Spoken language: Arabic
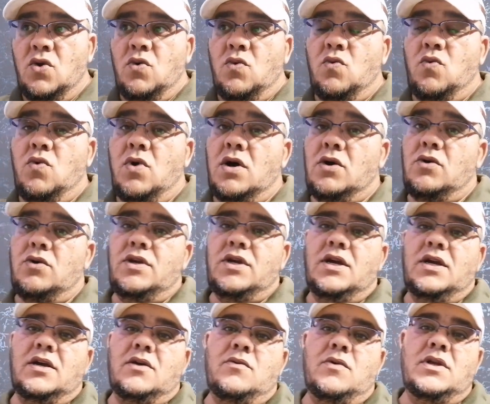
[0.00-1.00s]

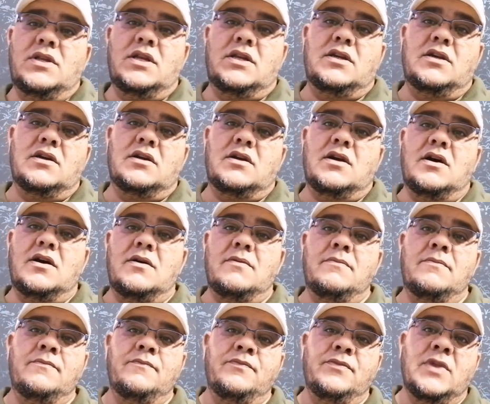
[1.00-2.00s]
ورؤية إخواني
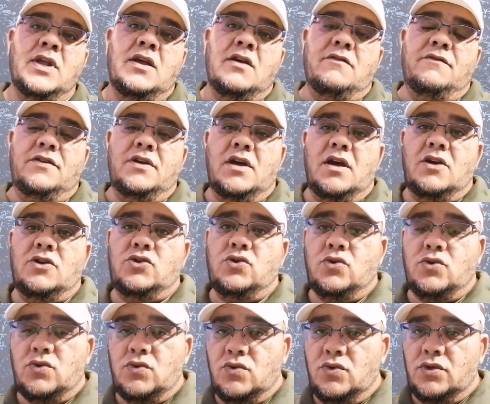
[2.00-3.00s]
الكرام فيها
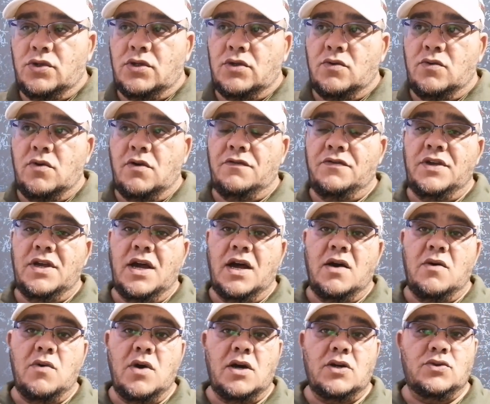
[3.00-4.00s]
شروط
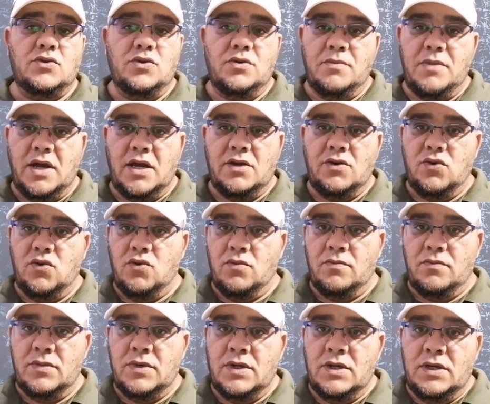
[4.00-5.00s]
وفيها وقت
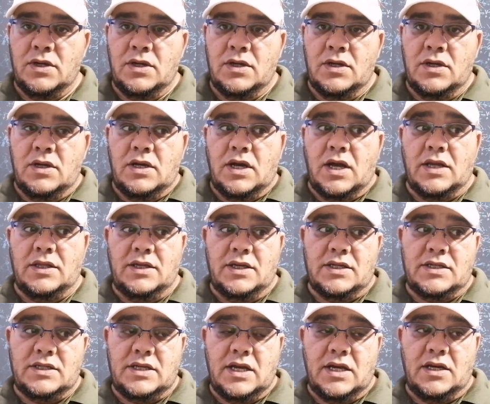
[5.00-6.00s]
معلوم قد
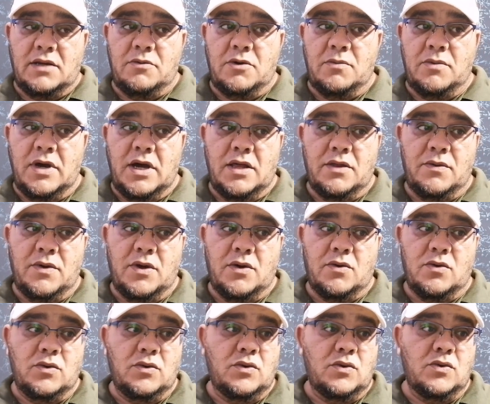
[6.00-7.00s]
يستغرب البعض
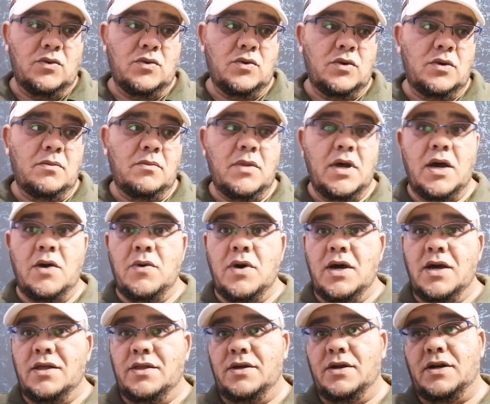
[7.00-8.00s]
ويقولون ما هو
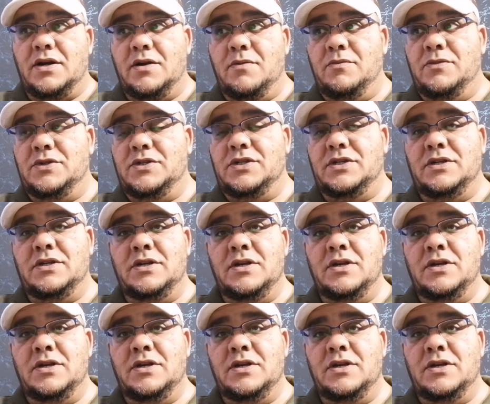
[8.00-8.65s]
هذا الرمز